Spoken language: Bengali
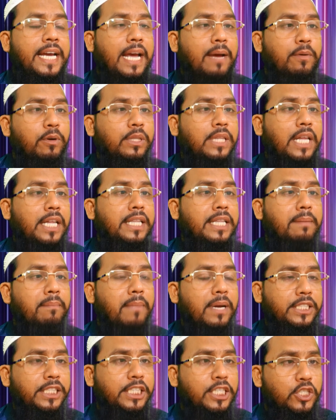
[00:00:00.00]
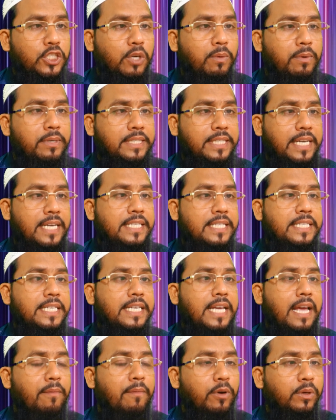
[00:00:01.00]
এবং তাদের মাসিকের সমস্যা আছে
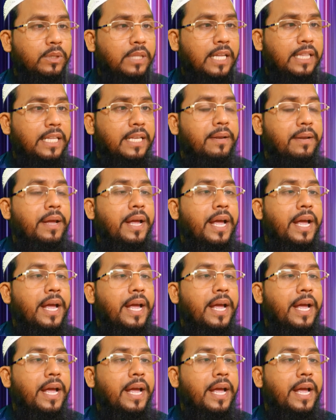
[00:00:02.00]
এবং তাদের